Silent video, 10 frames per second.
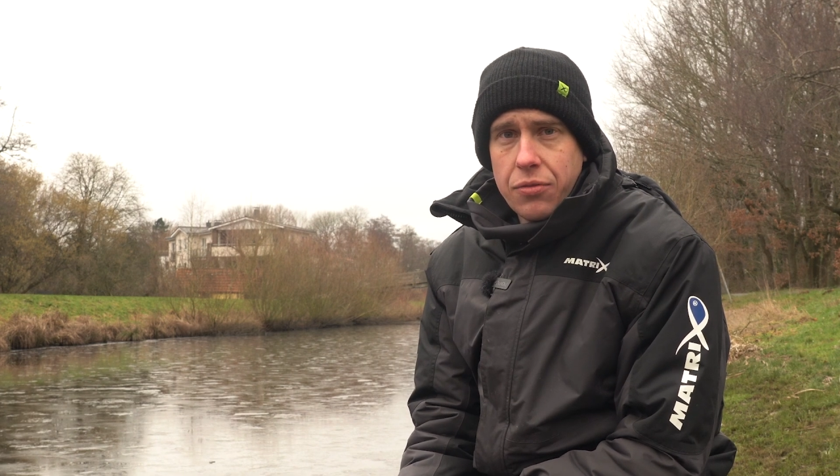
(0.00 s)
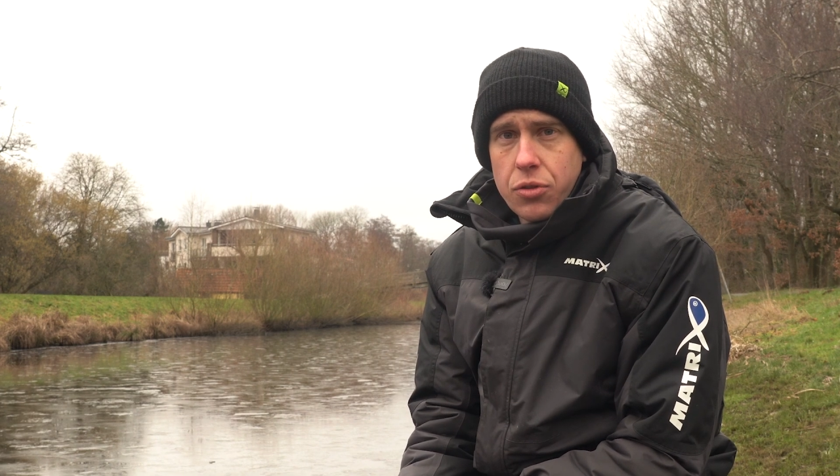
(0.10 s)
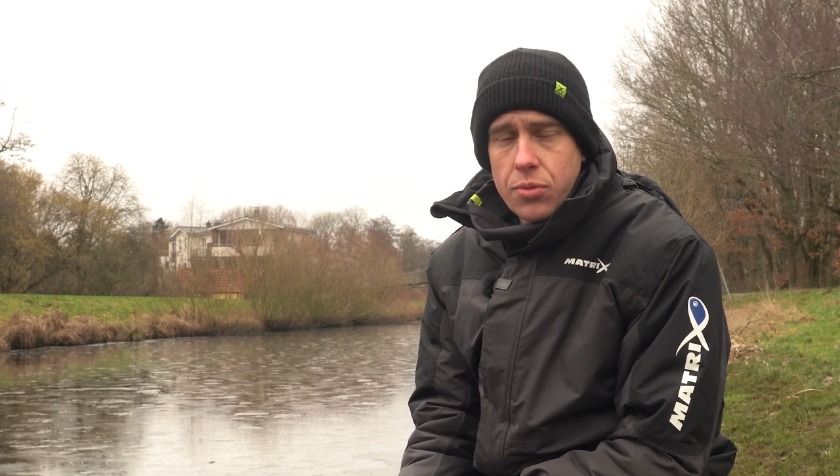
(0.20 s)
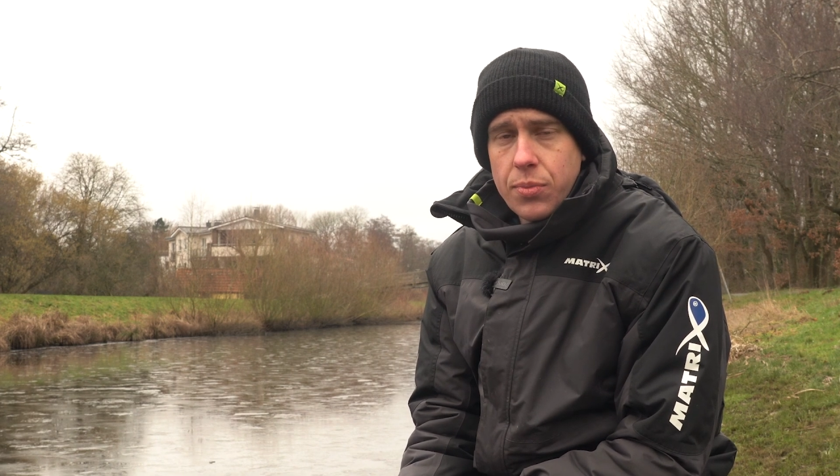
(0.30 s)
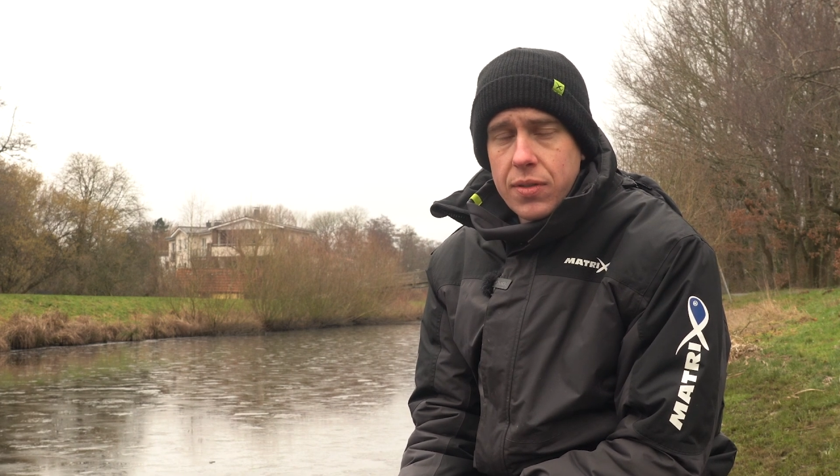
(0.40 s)

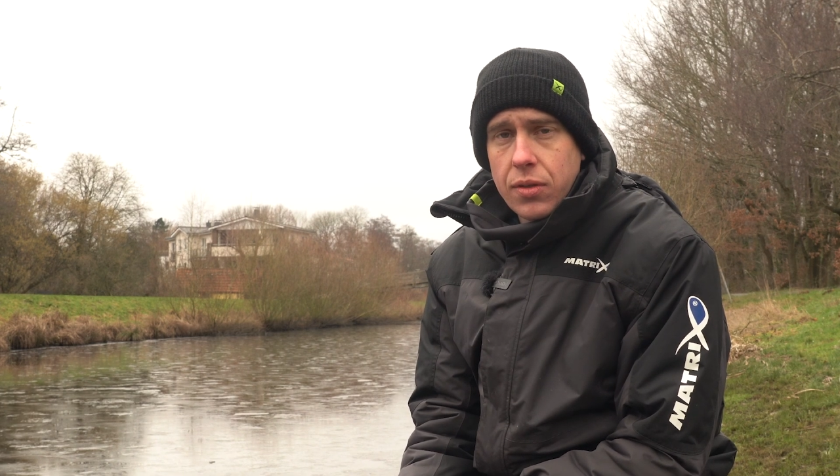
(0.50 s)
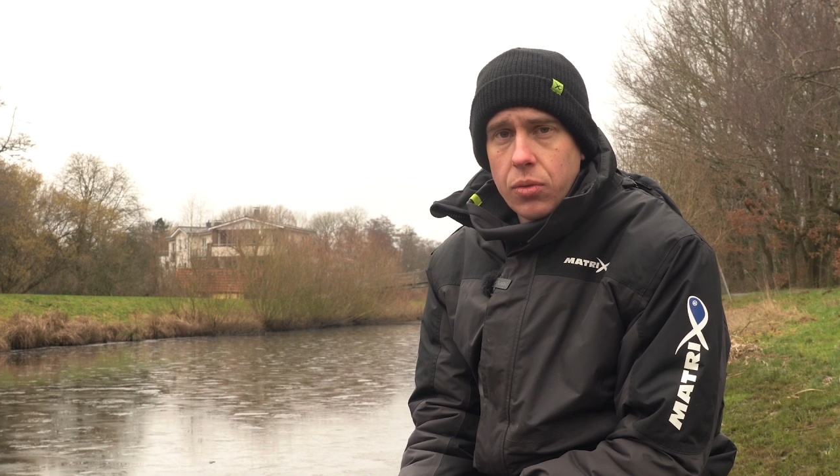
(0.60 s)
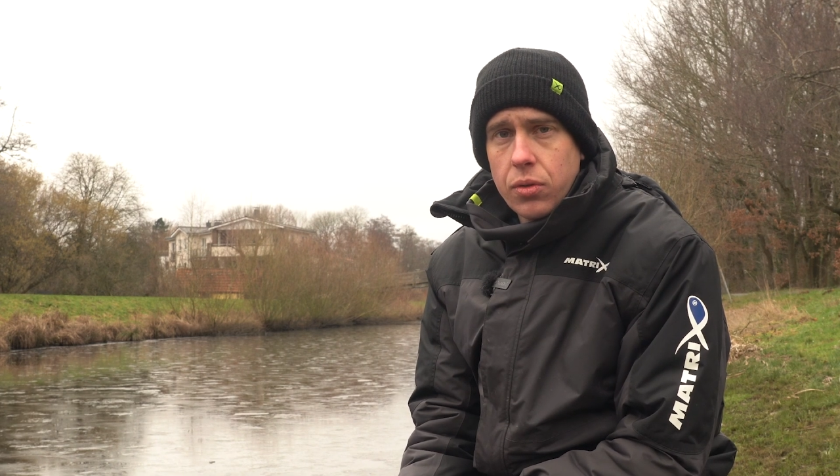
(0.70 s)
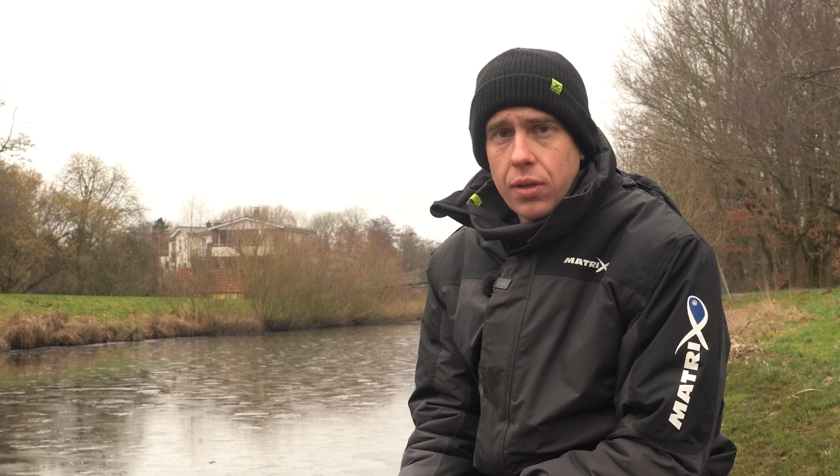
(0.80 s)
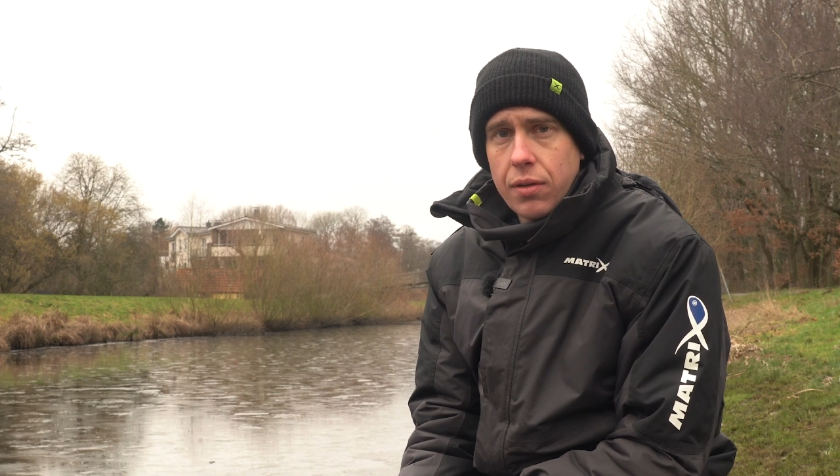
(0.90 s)
Fische ein bisschen
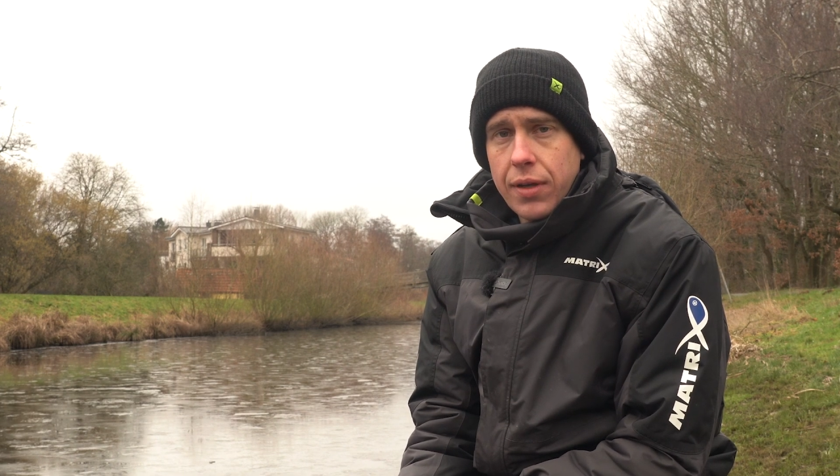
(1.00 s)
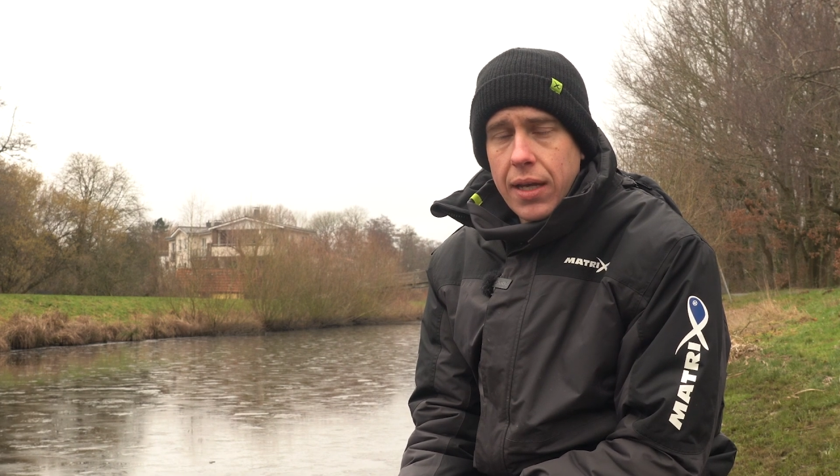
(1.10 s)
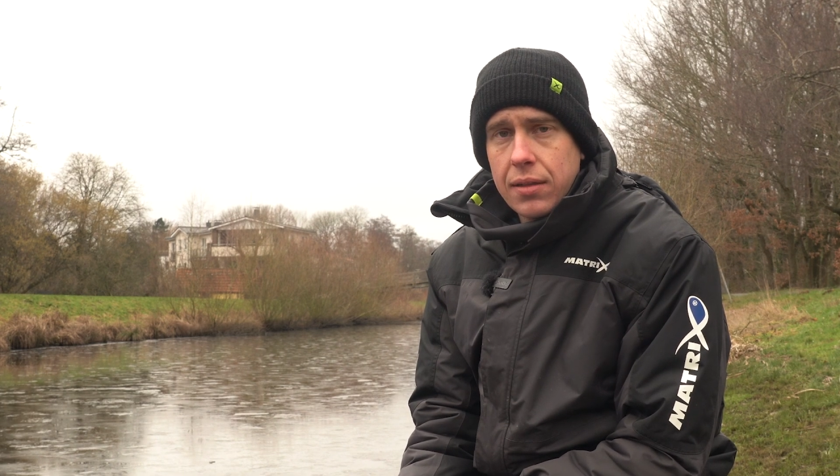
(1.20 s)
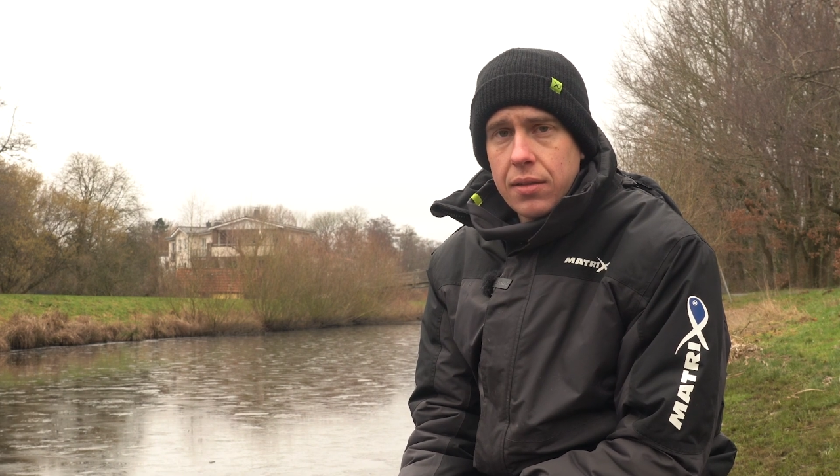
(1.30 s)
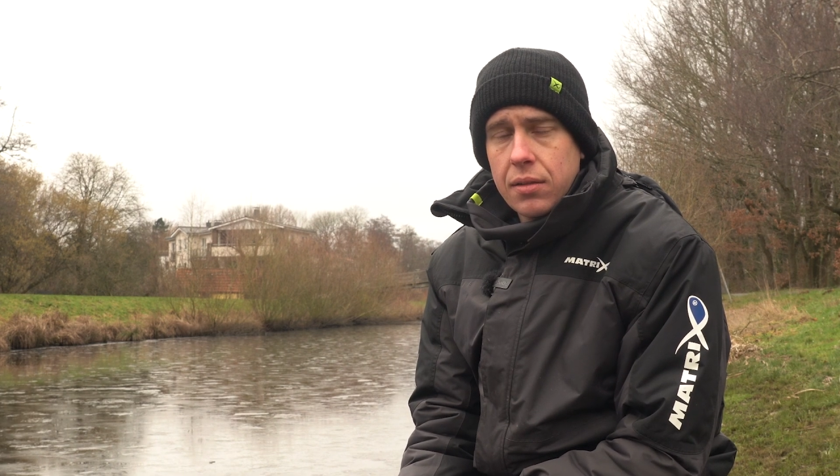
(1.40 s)
größer
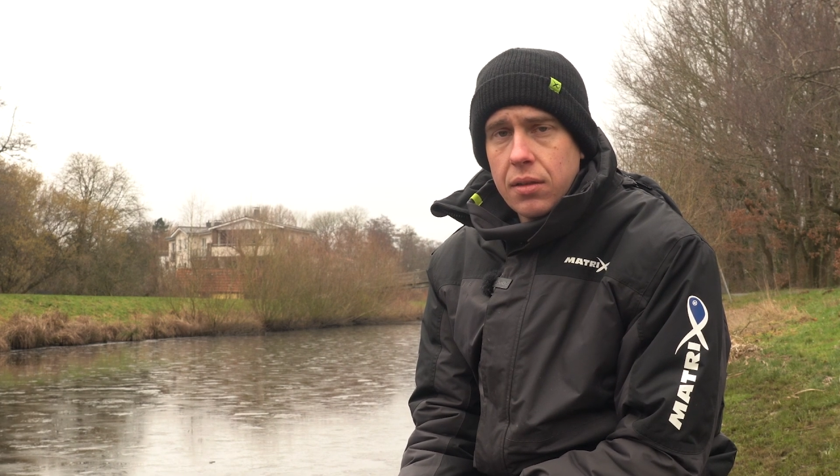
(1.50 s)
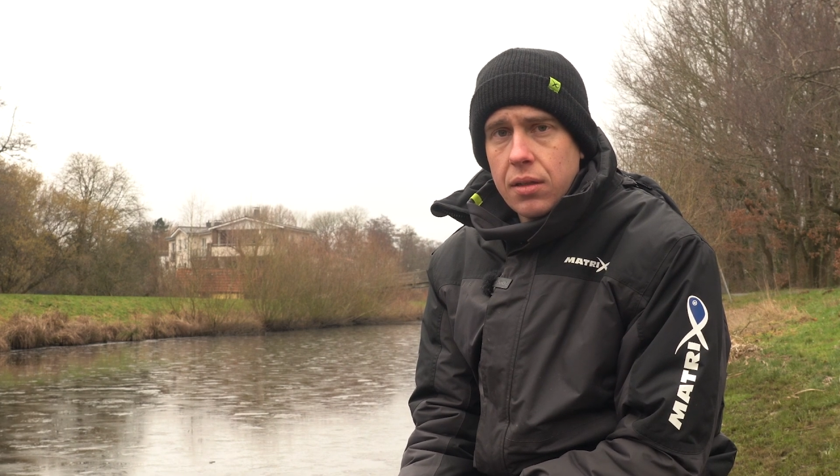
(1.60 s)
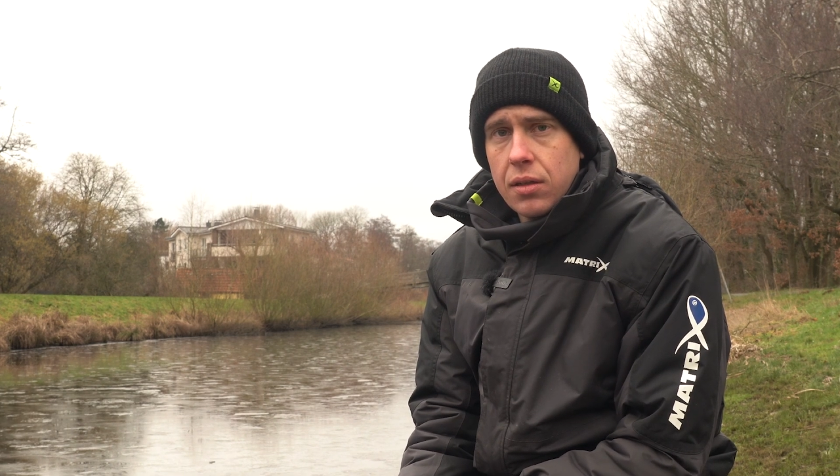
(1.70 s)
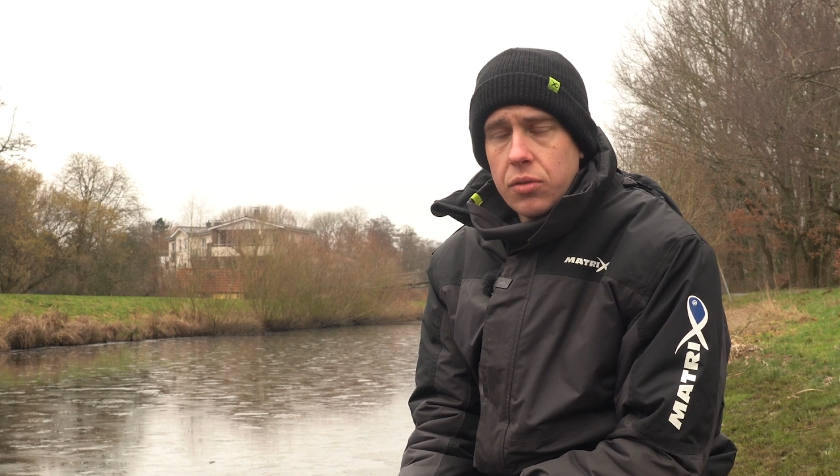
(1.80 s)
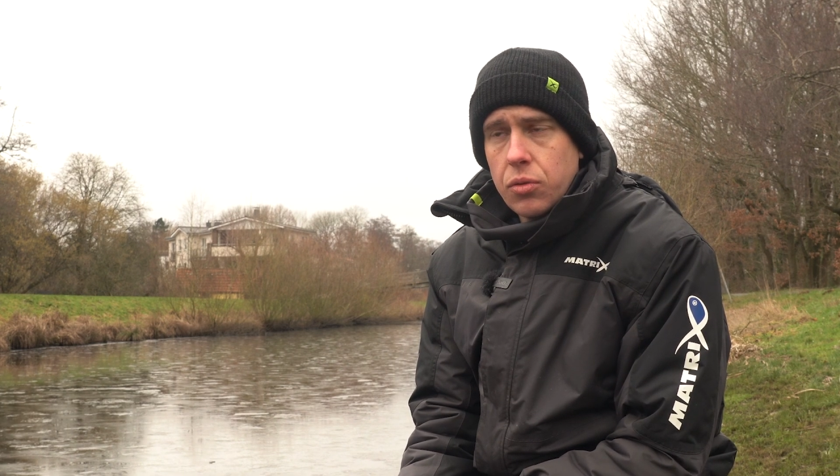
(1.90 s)
werden äh,